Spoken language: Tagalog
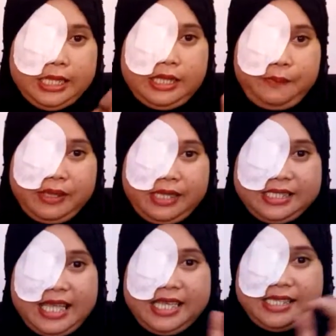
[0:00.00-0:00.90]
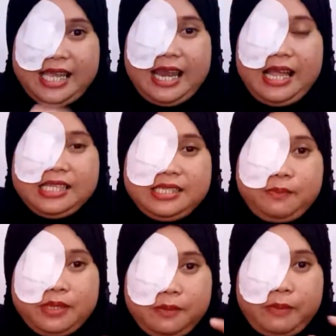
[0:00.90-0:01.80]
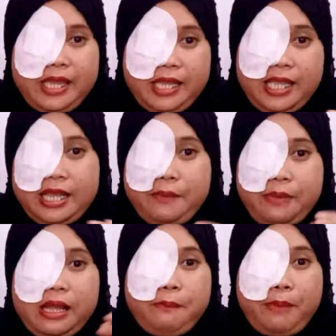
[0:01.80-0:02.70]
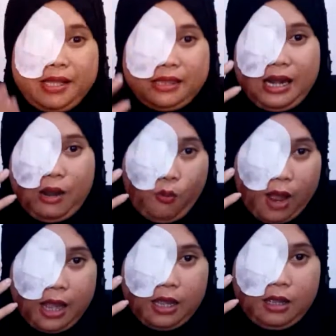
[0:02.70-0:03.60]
Dapat isa-isa lang kasi ma- mahihirapan kapag dalawa.